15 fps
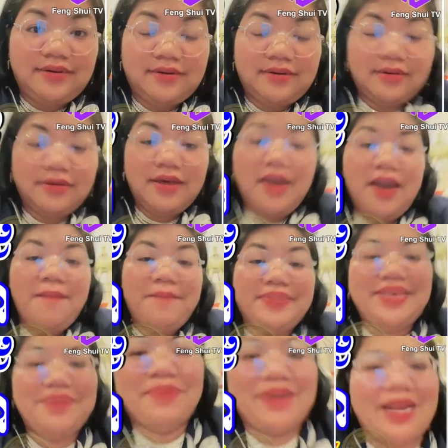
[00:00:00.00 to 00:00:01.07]
ở
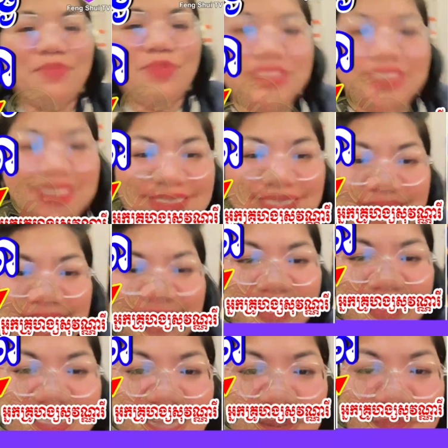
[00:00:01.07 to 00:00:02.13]
bật tiền phản người dân trái nát
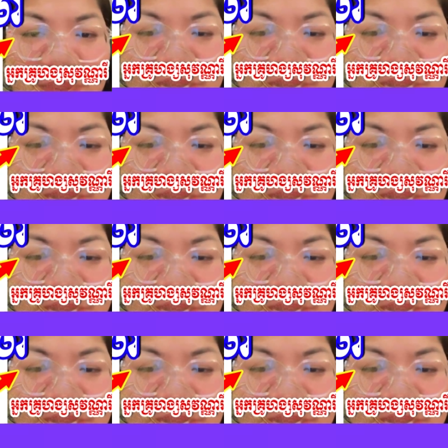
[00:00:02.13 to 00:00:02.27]
cứ sấy